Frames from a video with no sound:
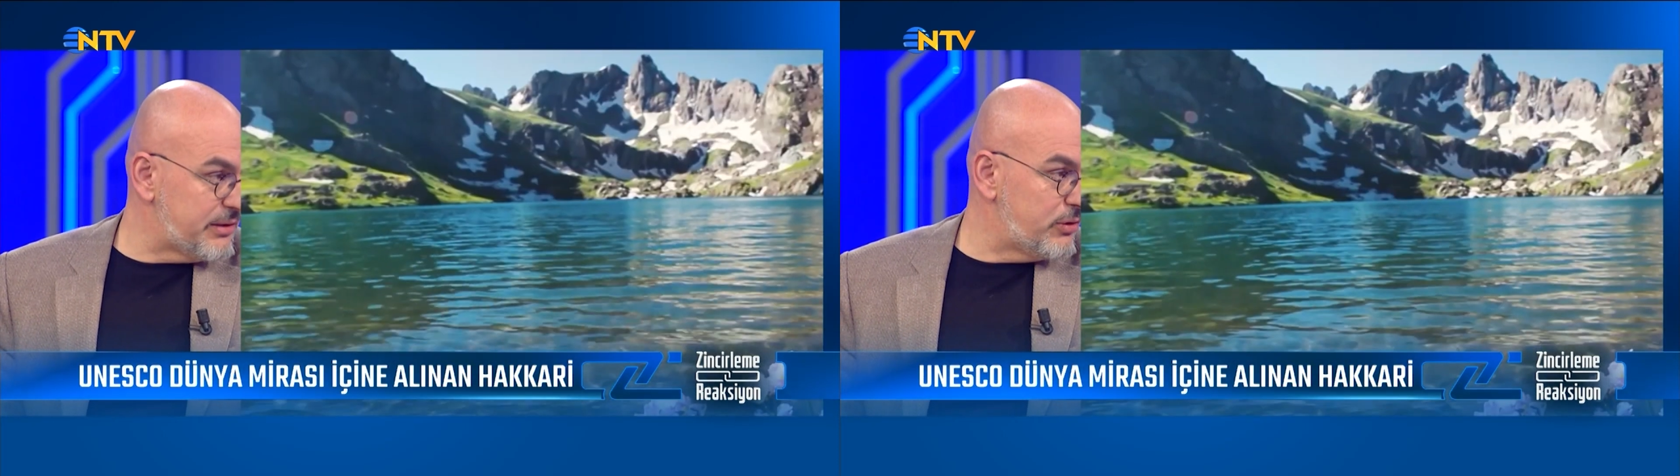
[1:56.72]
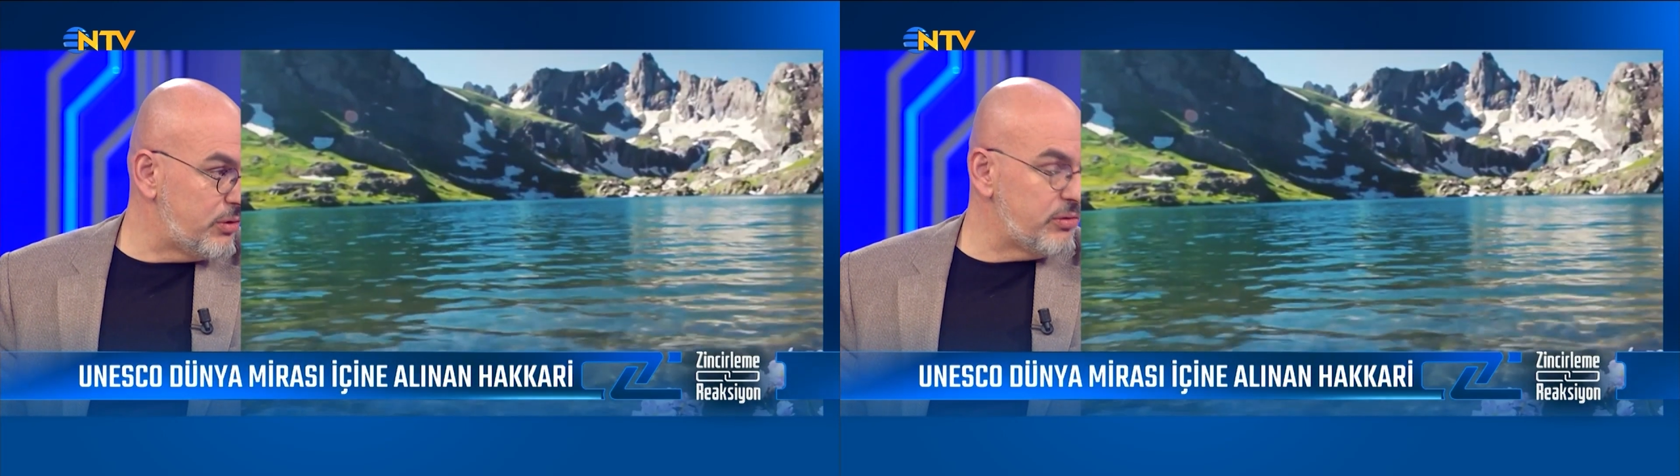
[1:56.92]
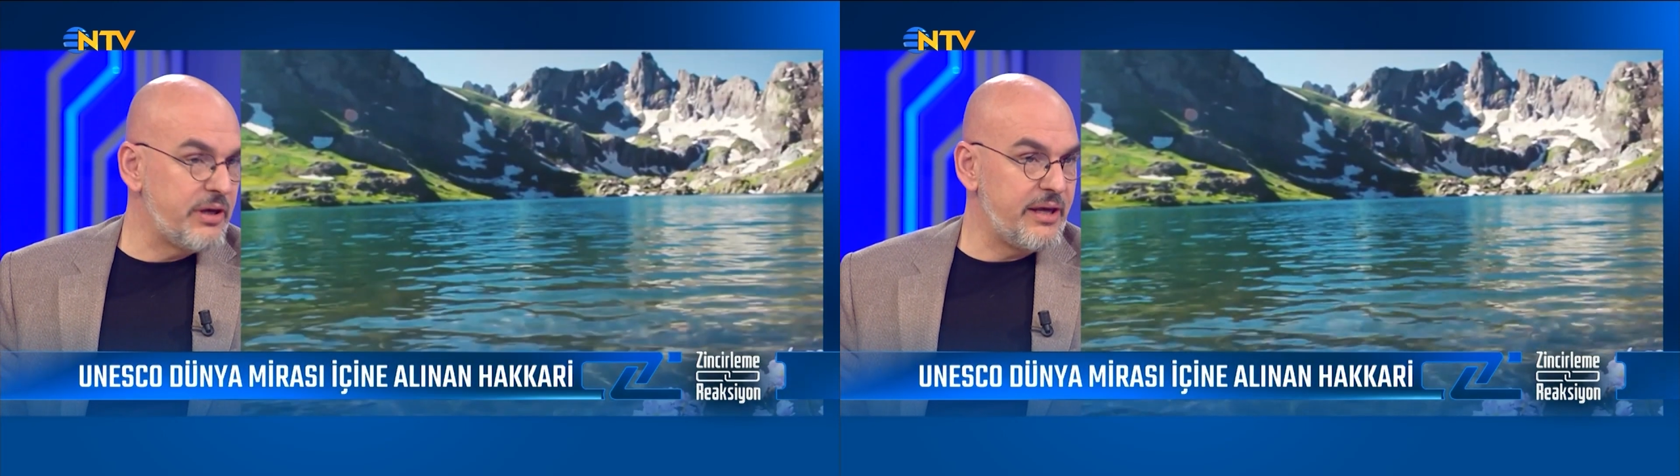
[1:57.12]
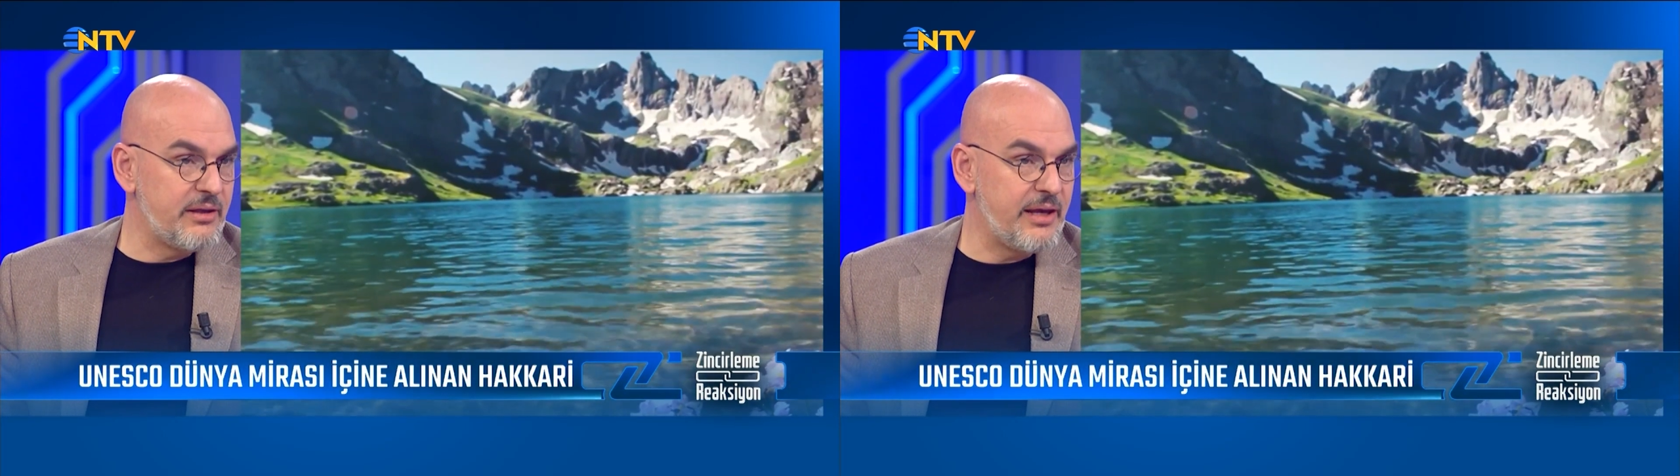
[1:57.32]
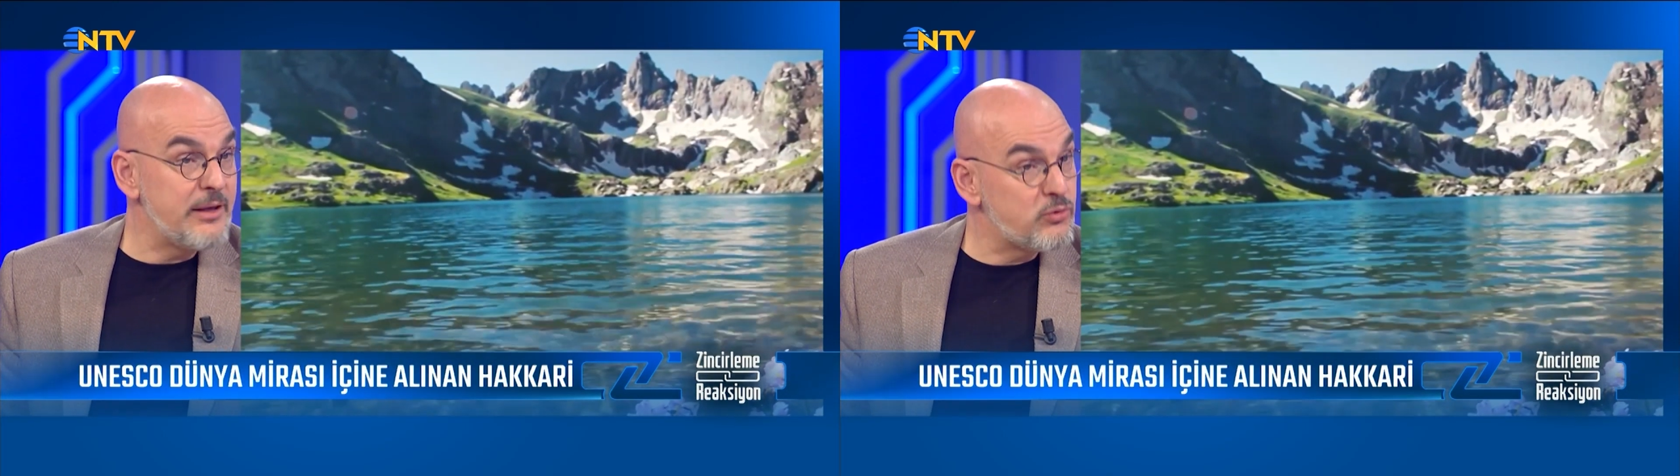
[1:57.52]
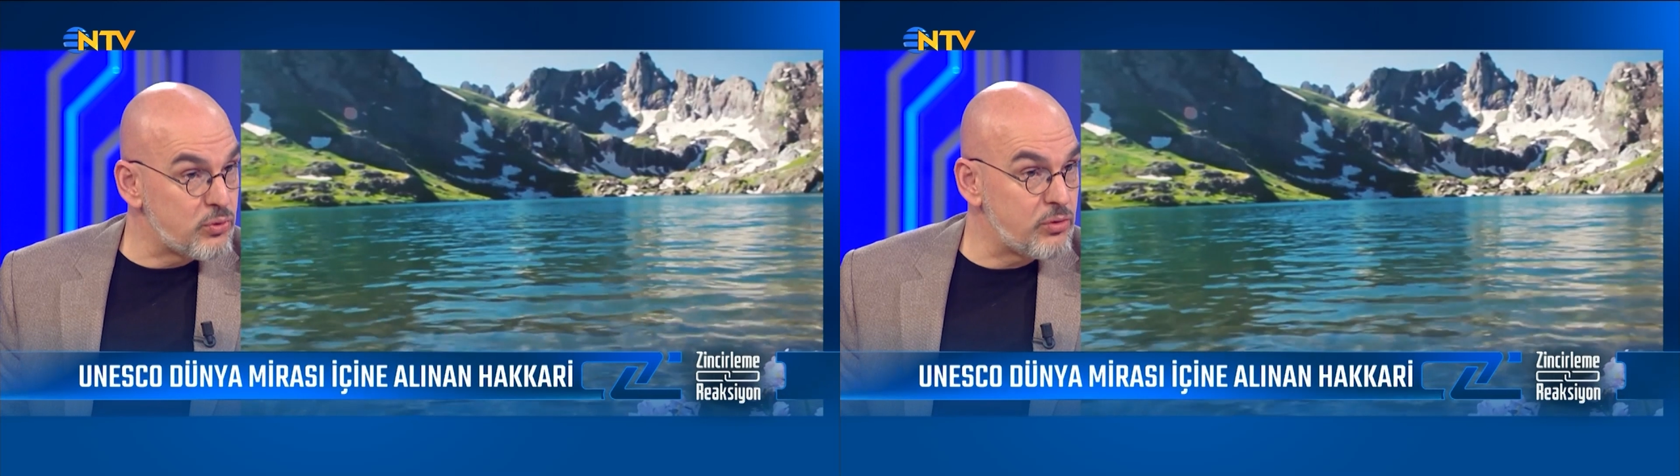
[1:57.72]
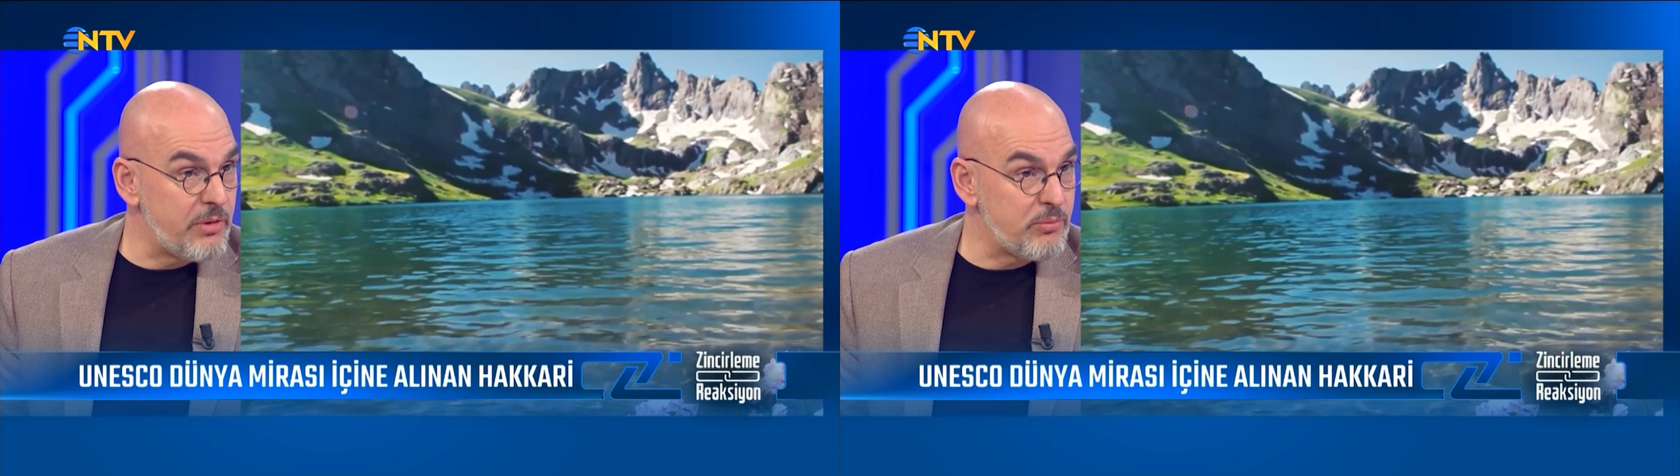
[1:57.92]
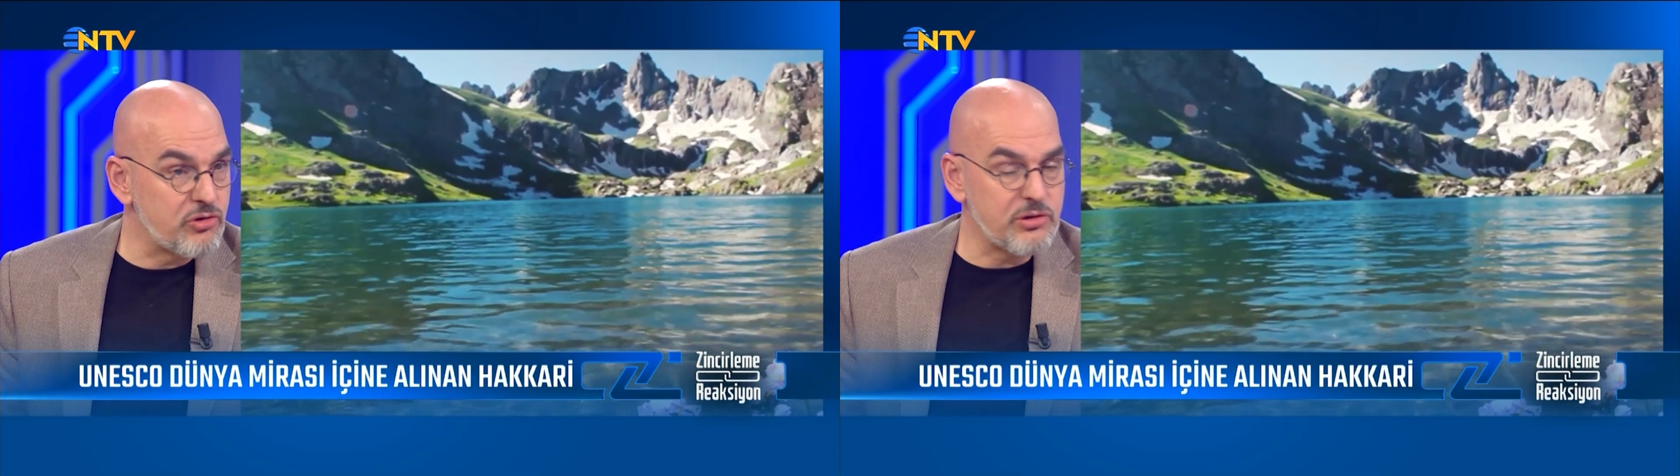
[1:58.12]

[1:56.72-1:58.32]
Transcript: kılıyor. Evet el sürülmemiş